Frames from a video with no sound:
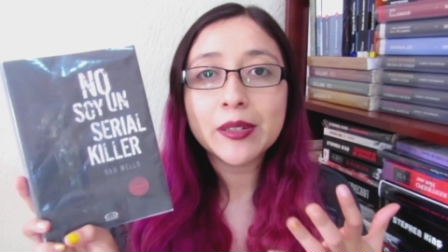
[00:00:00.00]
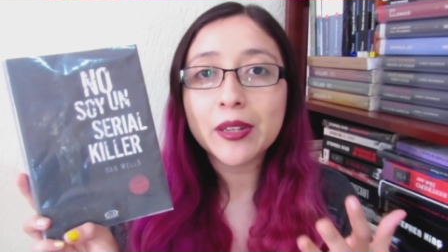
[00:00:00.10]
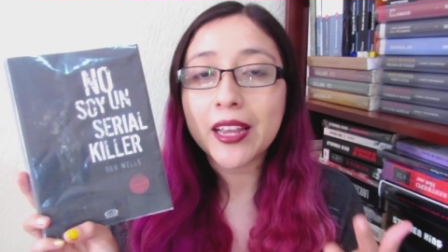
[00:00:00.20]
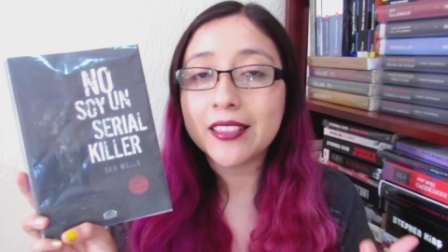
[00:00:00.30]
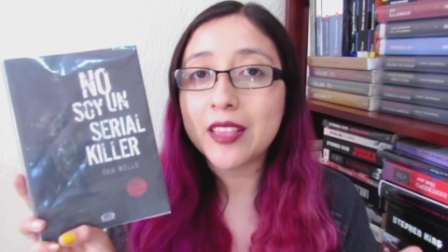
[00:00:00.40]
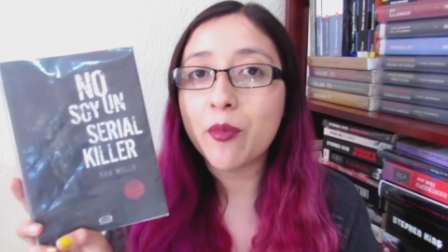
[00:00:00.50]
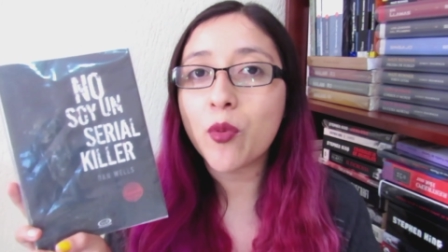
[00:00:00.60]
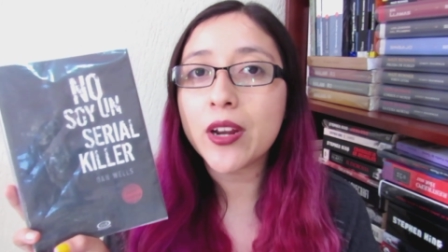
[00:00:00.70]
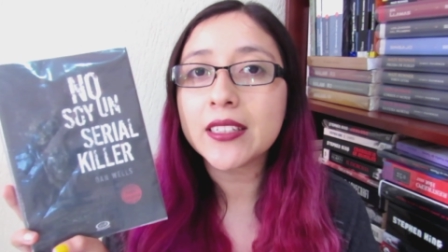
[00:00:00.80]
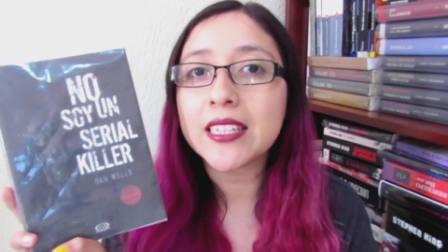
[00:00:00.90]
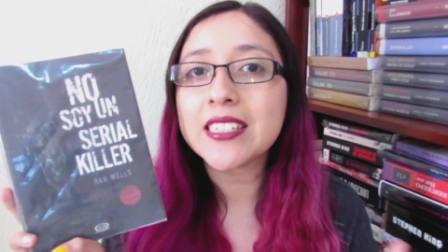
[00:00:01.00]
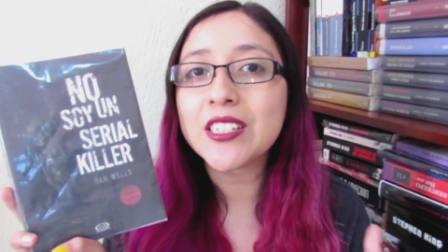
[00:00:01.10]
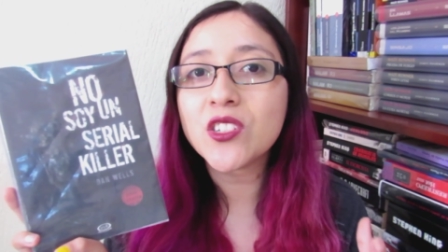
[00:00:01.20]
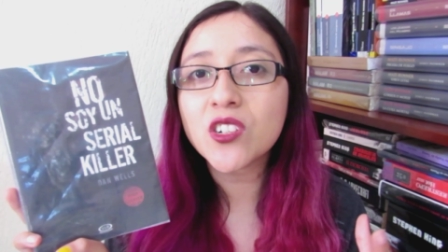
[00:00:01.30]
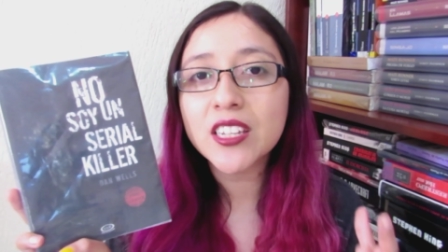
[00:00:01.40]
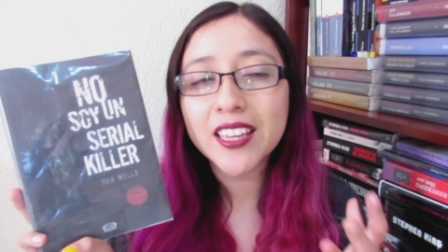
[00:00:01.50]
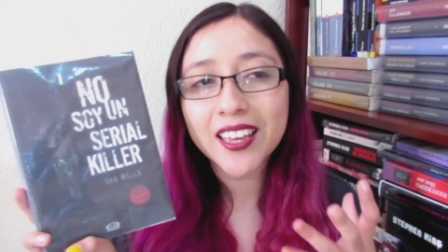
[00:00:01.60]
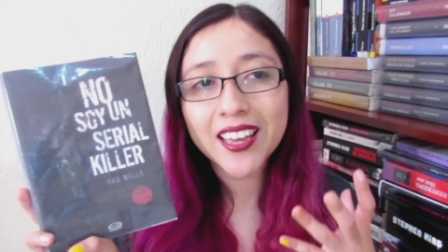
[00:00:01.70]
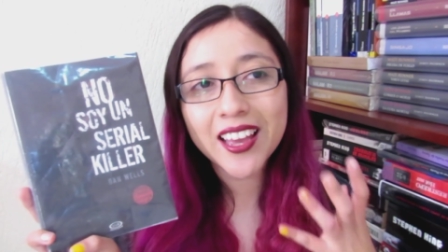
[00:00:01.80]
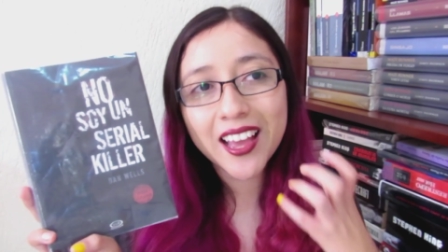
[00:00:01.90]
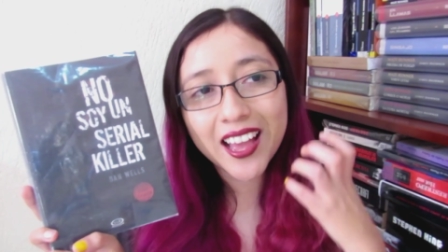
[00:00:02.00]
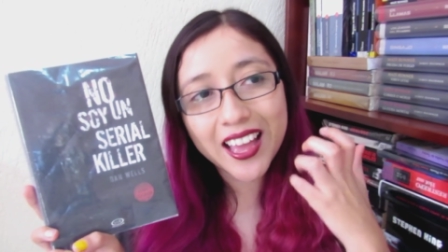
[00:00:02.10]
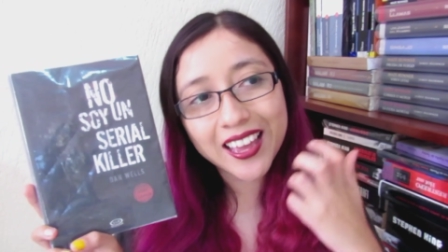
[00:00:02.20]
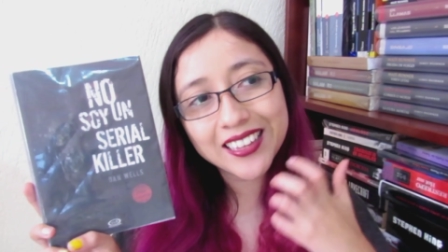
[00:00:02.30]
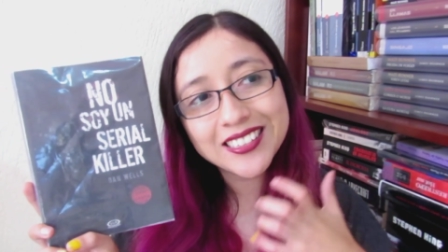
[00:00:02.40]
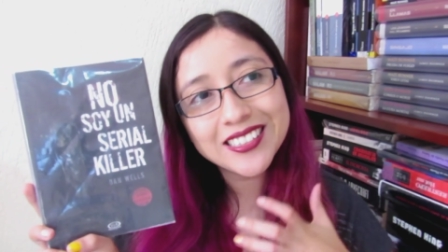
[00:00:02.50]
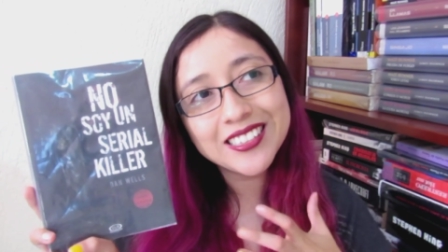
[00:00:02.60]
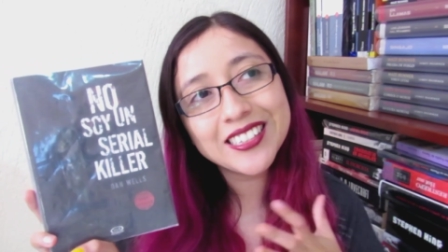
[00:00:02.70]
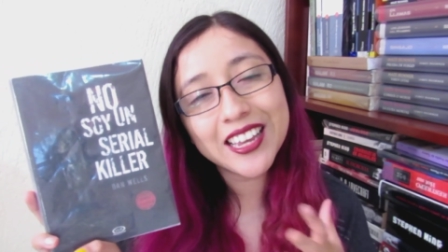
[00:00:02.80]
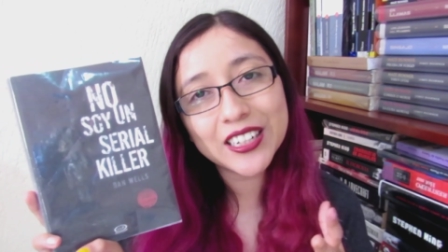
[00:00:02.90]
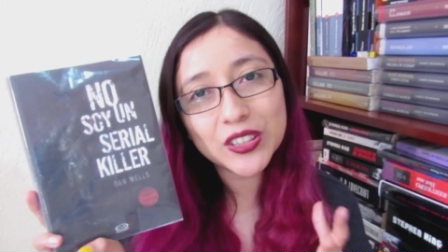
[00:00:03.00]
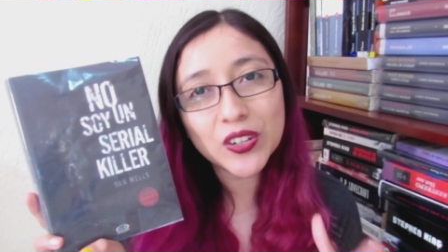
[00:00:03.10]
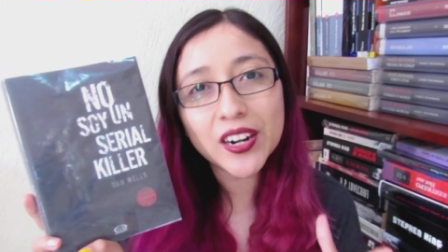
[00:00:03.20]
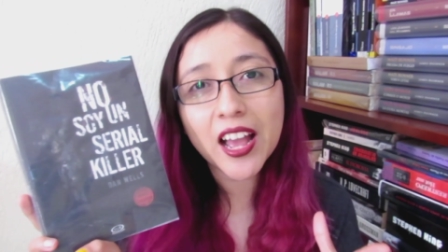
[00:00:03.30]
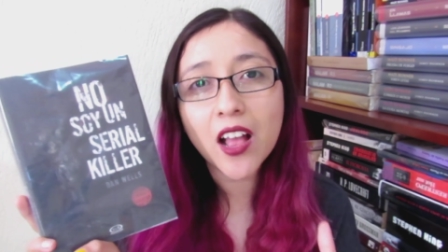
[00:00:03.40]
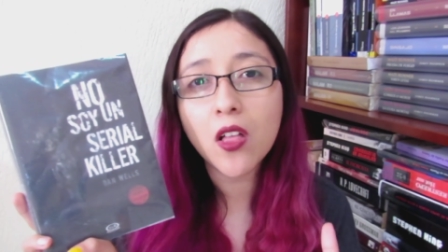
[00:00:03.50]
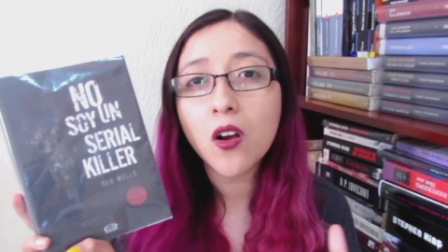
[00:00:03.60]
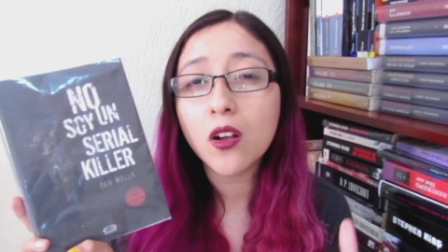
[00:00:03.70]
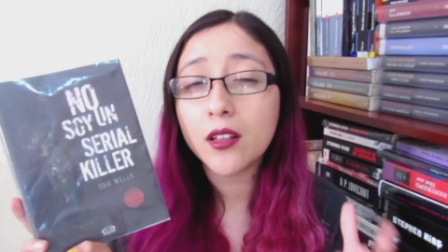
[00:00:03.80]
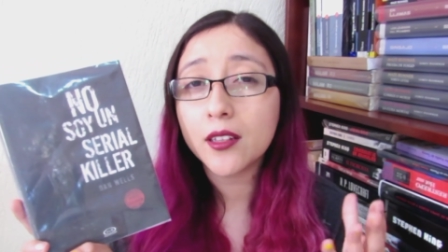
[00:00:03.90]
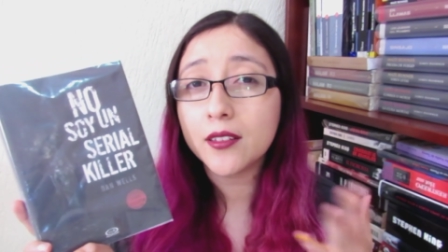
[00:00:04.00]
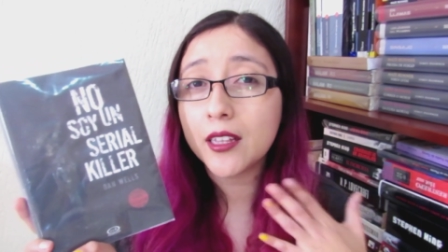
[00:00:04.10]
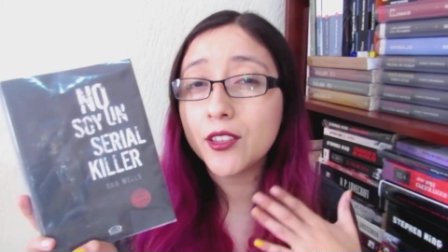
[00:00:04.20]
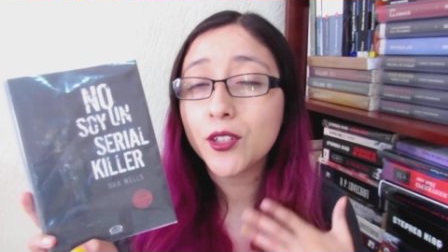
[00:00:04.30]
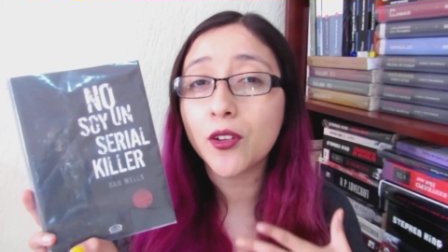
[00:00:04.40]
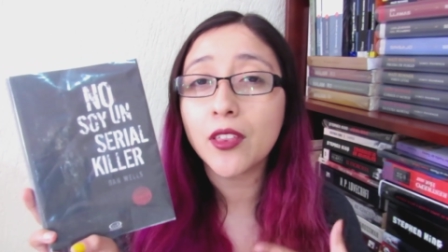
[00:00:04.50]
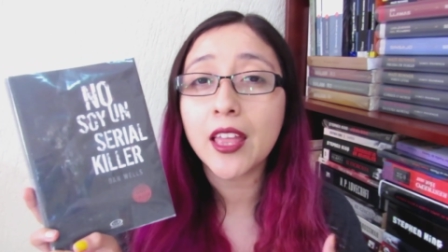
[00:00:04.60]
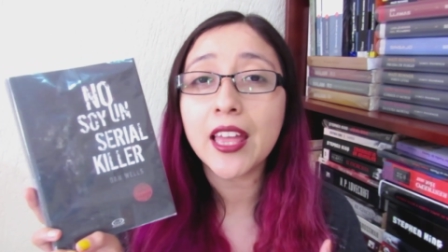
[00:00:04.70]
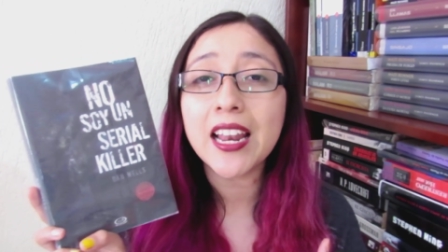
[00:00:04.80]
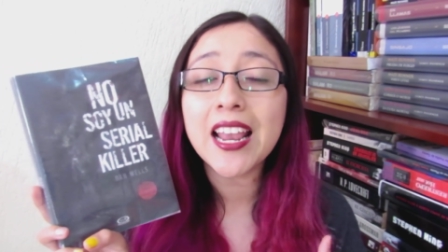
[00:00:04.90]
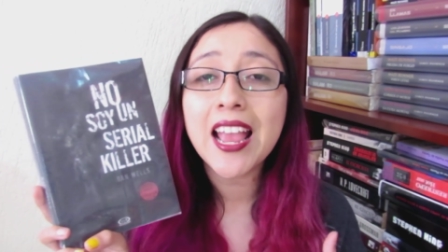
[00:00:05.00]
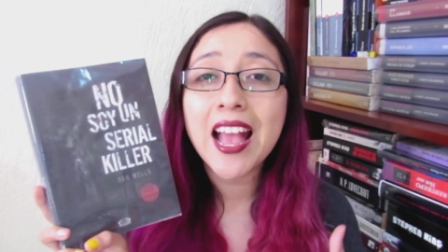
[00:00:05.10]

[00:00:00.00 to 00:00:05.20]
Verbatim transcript: gente muerta, sino que en cierto grado dentro de él